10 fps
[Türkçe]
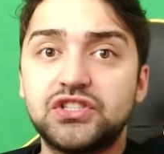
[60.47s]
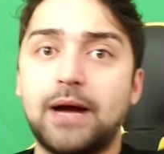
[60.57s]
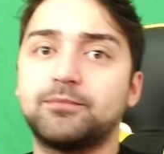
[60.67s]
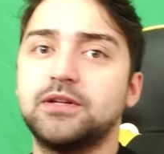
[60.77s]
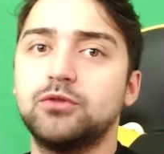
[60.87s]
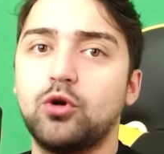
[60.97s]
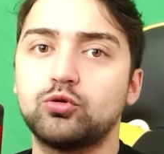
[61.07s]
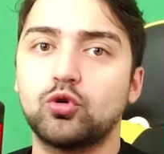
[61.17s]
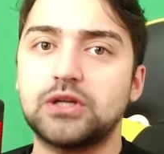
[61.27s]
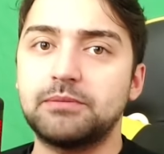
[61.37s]
şey yaptım bile
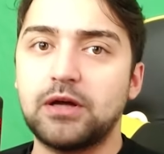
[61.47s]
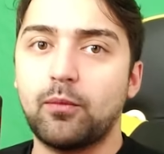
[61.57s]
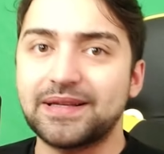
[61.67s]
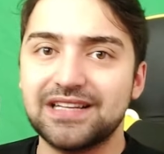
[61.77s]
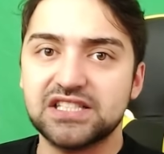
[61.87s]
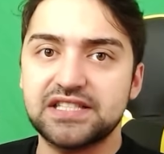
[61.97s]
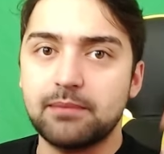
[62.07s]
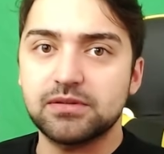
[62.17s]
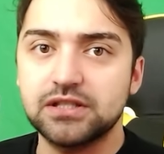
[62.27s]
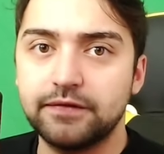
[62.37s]
oldu hocam ya. O patates
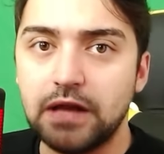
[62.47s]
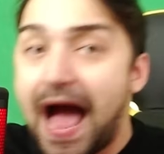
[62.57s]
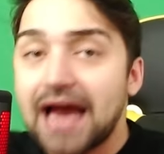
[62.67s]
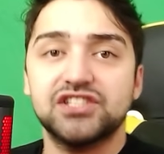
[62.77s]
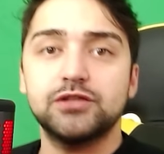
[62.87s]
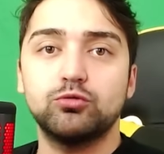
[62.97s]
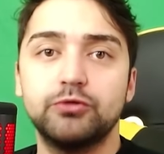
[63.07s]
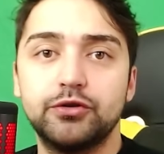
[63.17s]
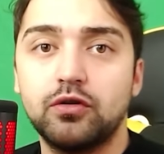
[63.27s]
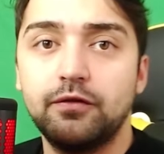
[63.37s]
kızartmasını falan. Her şeyi
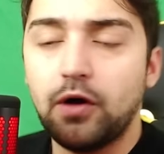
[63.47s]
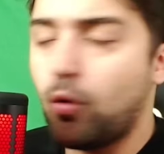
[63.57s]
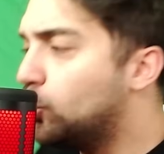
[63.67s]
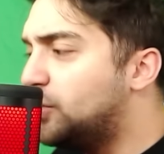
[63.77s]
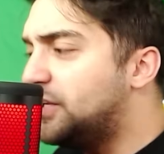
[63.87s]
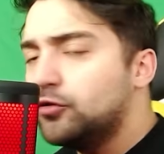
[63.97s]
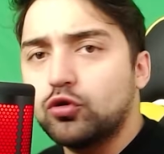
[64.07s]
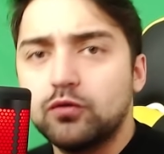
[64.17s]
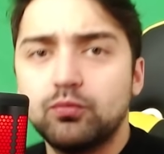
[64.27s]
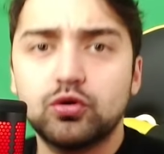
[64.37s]
kullanıyorum falan. Onu
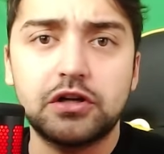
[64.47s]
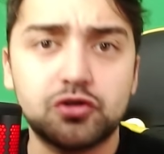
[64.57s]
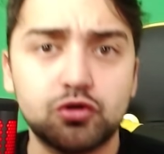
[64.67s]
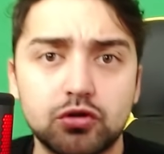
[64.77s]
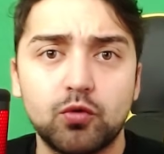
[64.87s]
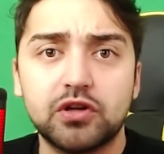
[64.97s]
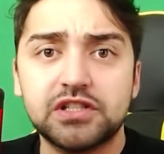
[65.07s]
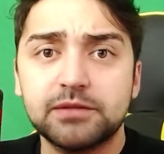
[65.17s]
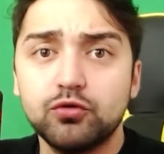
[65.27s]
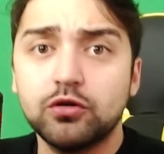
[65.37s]
indiriyorum. Buradan çıkıyorum. Ona
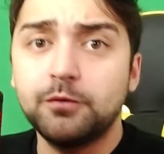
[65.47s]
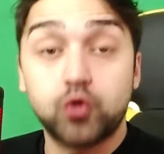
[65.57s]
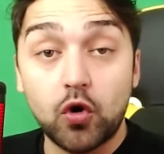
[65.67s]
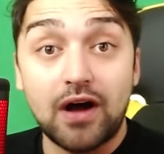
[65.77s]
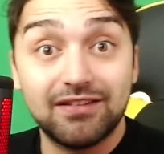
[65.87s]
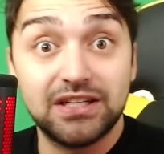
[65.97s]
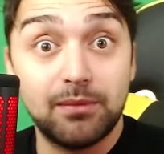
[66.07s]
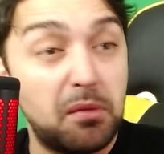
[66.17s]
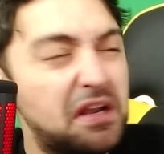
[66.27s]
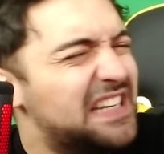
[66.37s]
zıplıyorum. Çok havalıyım
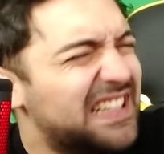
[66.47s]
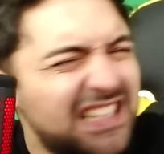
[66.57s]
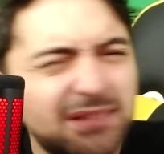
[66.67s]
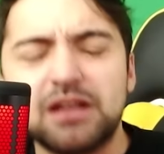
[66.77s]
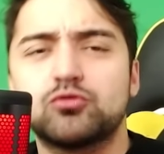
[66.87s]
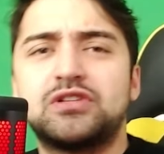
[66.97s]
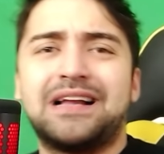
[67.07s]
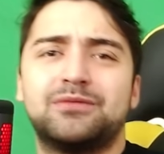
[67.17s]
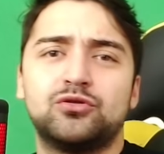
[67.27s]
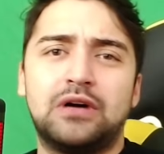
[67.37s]
ama inanılmaz
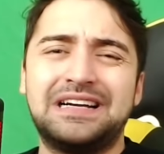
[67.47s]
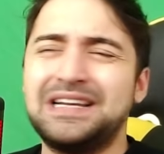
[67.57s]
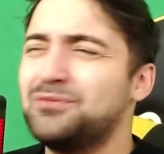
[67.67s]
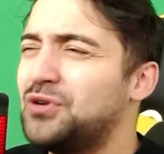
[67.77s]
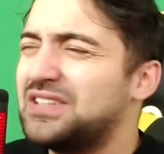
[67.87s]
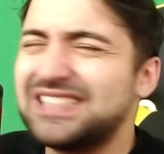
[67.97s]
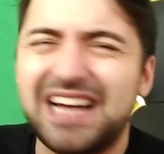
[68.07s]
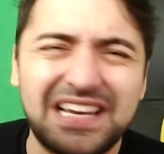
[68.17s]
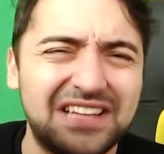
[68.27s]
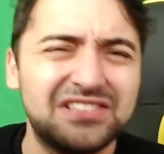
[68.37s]
güzel bir geliyor yani böyle kız
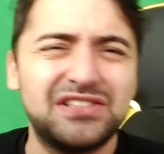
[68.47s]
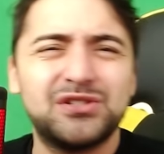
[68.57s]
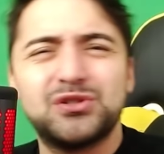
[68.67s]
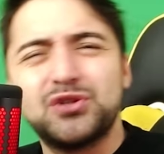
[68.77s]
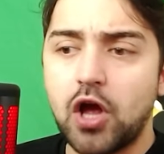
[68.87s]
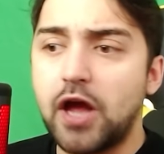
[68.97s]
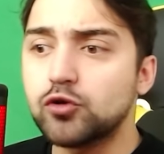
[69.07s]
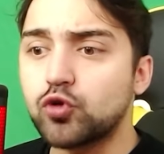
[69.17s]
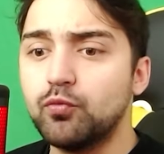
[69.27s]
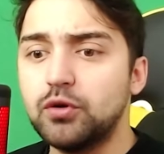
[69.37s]
hayranlıkla izliyor. En
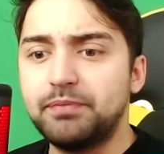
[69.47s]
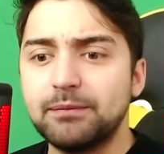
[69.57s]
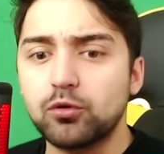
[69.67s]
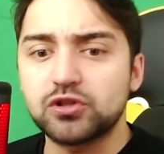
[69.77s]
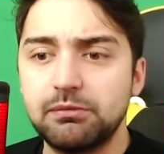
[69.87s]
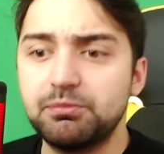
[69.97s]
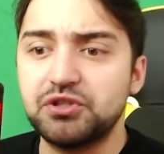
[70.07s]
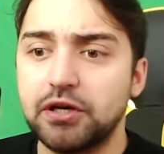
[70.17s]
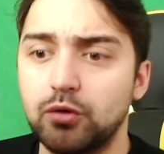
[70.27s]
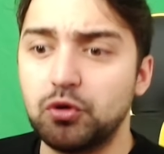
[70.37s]
son böyle Big Boss gibi bir
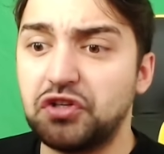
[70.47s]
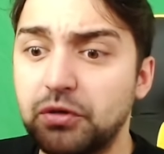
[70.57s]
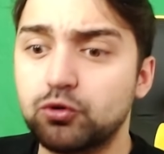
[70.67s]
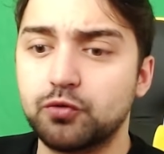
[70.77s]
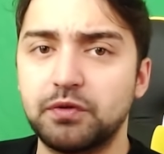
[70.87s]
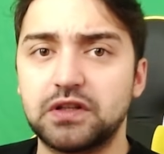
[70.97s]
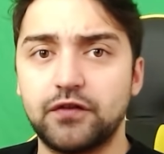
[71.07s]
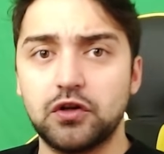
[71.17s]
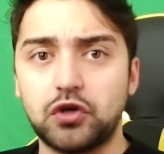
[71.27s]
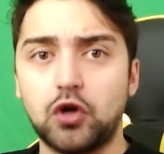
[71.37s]
şey geliyor böyle 2,5 metre
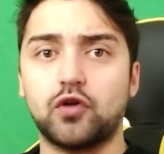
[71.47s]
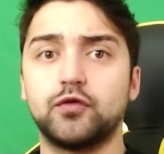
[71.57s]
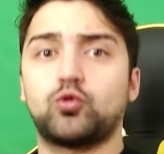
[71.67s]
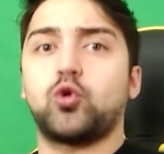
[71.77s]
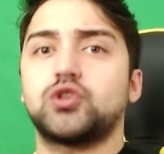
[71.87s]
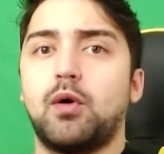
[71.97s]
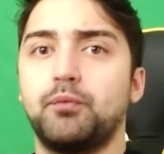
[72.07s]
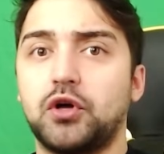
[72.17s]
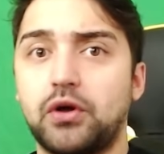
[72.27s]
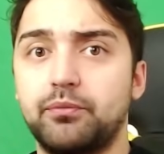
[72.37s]
falan kel kafalı kocaman
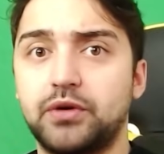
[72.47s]
bir adam